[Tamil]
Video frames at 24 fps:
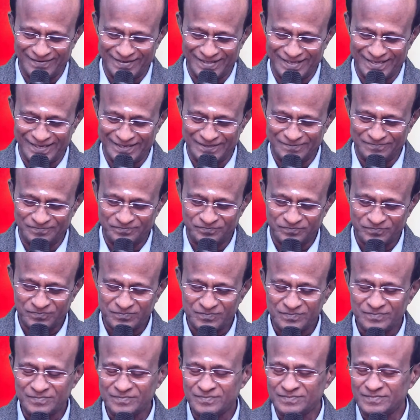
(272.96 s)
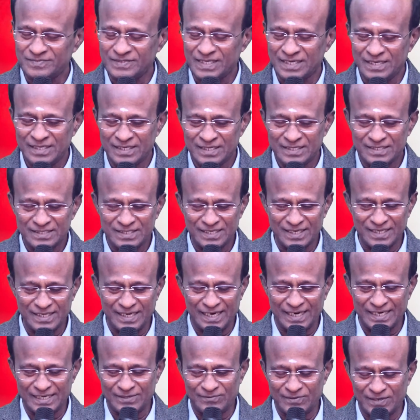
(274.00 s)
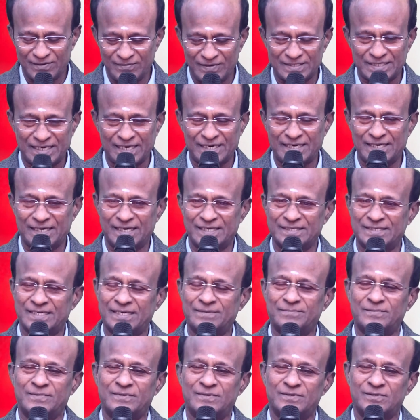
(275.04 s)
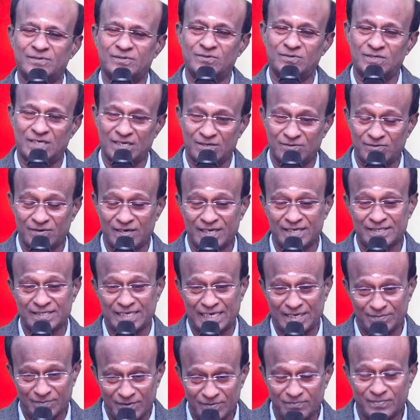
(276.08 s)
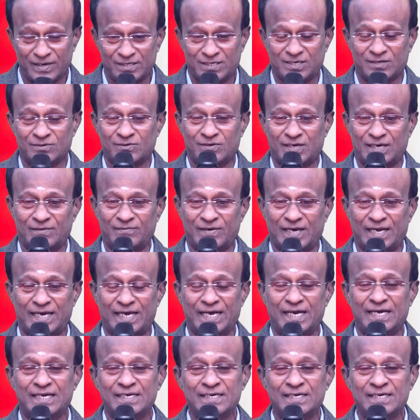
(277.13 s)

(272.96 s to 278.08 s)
வந்து சிறுதானிய உணவில் சர்க்கரை தன் கூட்டக்கூடிய தன்மை மட்டும் குறைவில்லை